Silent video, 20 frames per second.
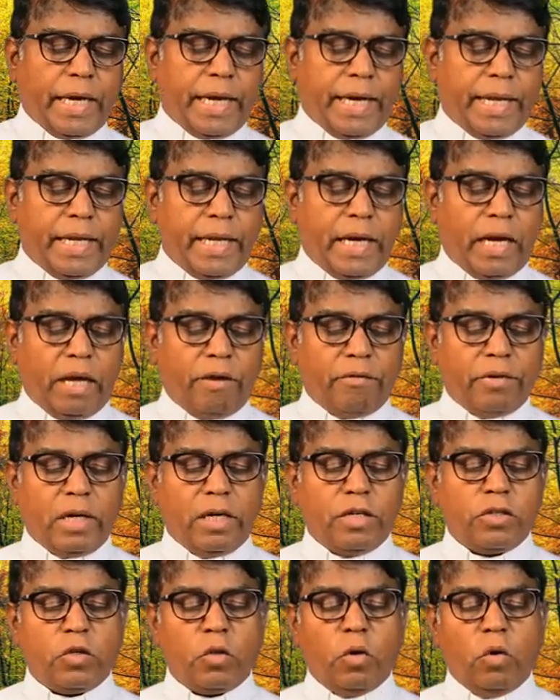ஏனெனில்
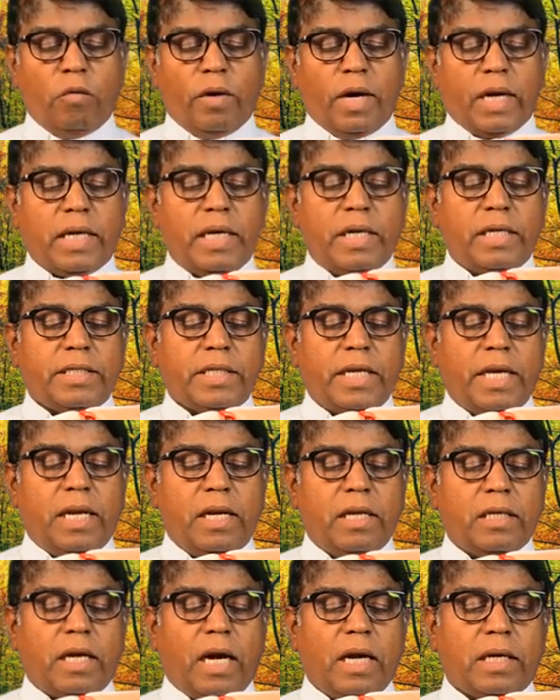அவர்கள் சொல்வார்கள்
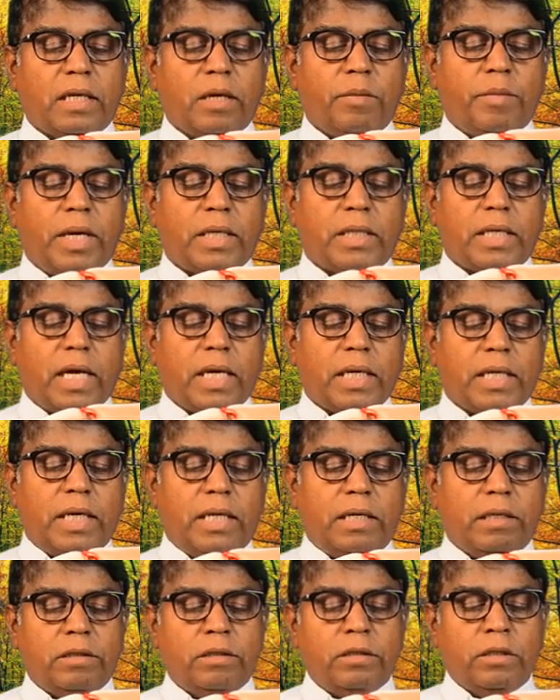செயல் காட்ட
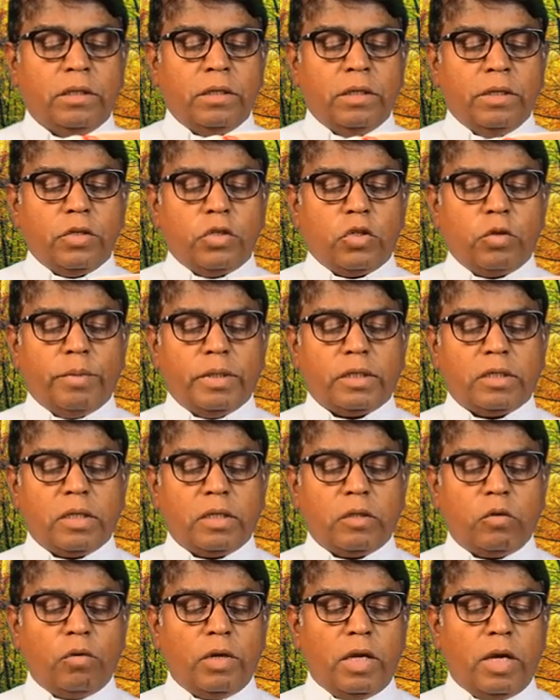மாட்டார்கள்
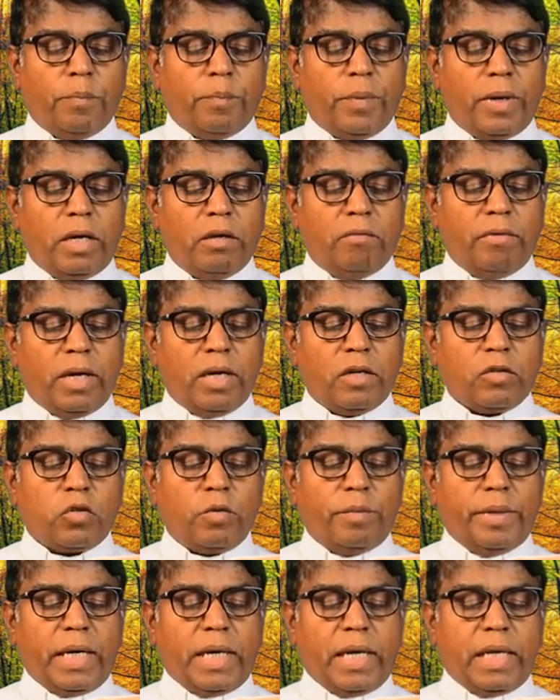சுமத்திற்குரிய பழுவான
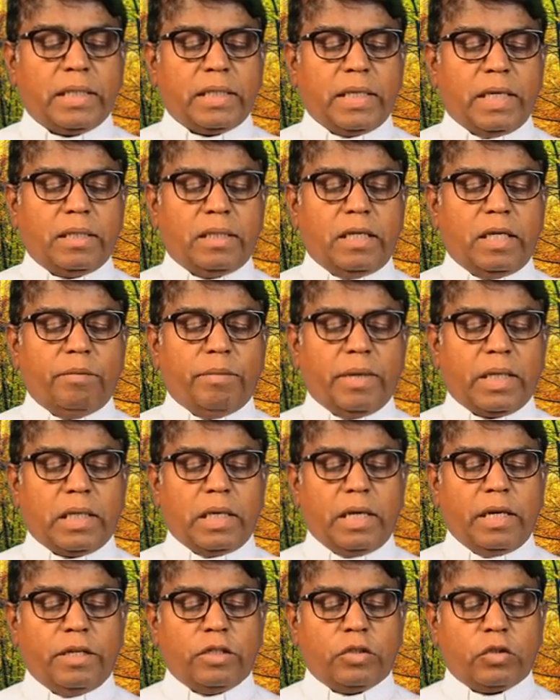சுமைகளை கட்டி
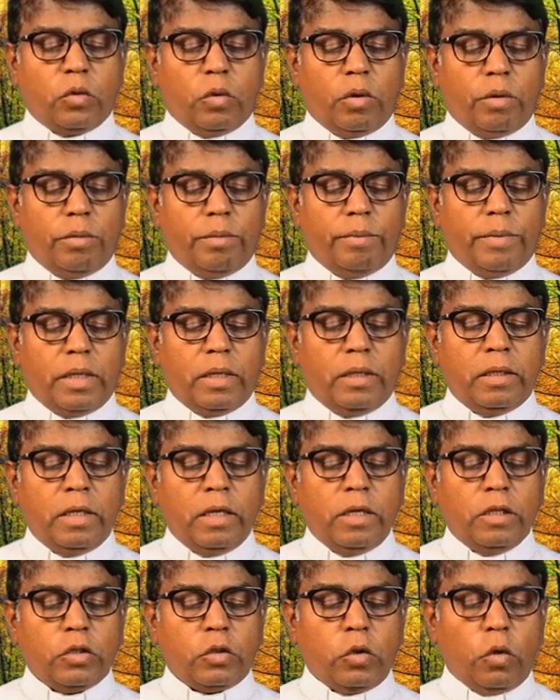மக்களின் தோல் மேல்
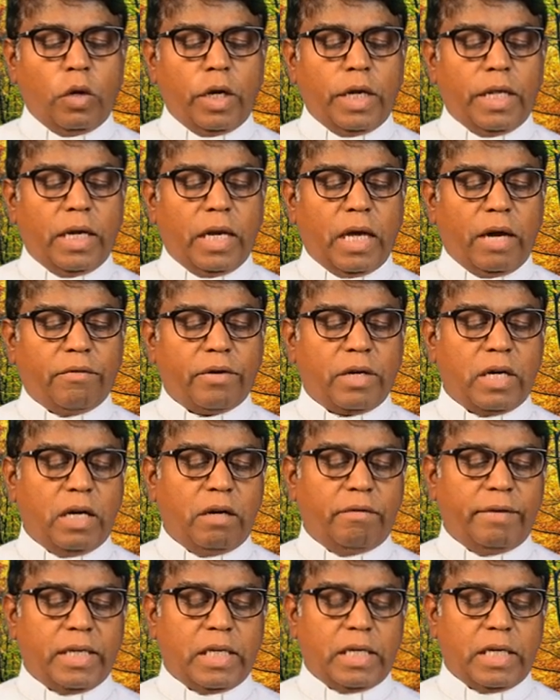தோளில்
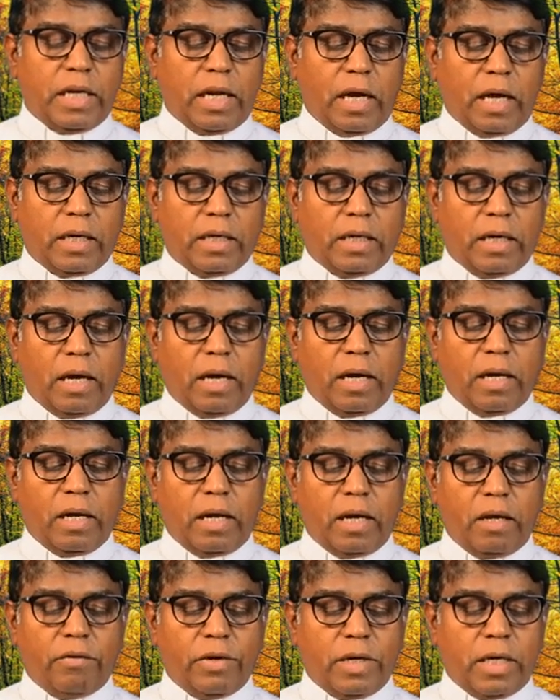அவர்கள் வைக்கிறார்கள்
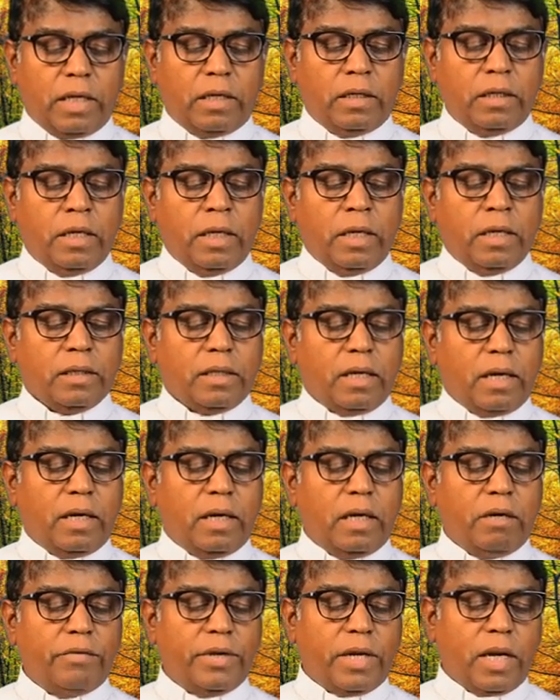ஆனால் அவர்கள்
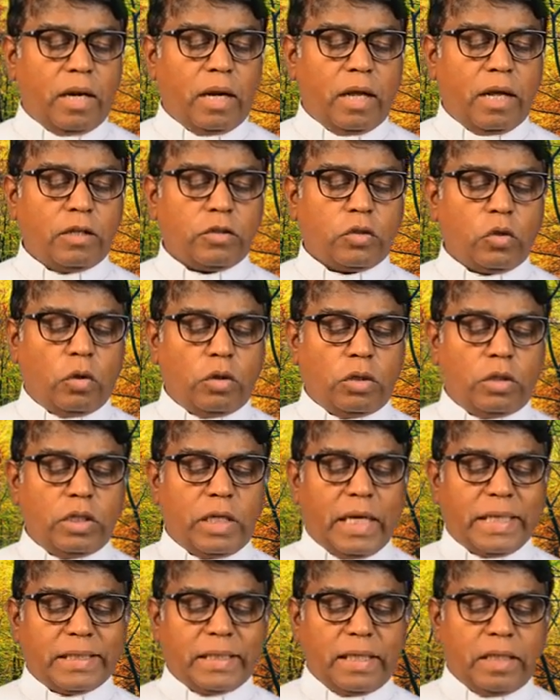தங்கள் விரலால்
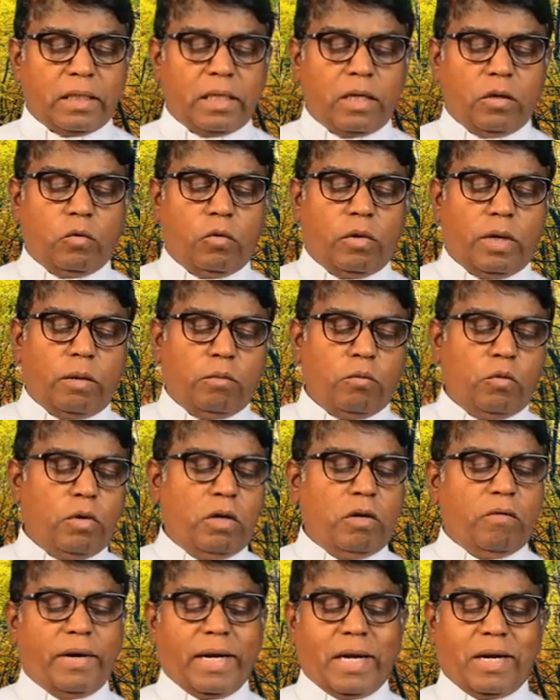தொட்டு அசைக்கக்கூட
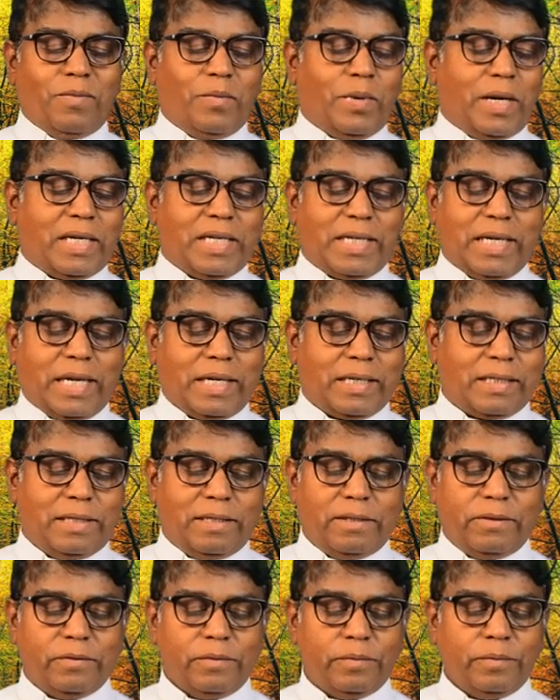முன் வர
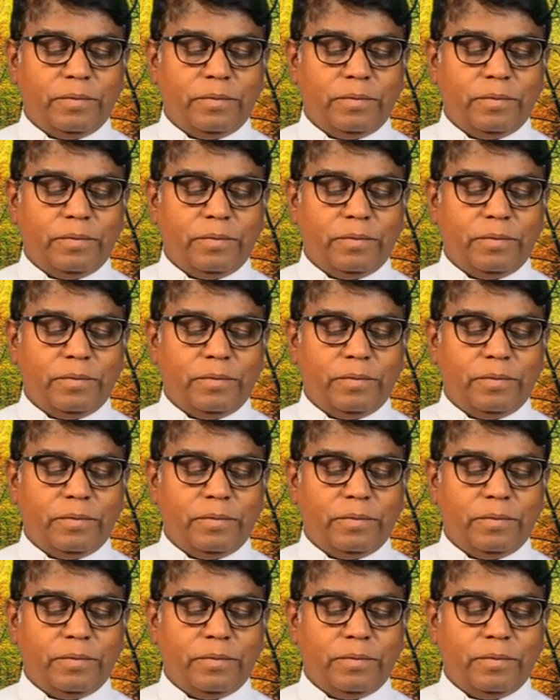மாட்டார்கள்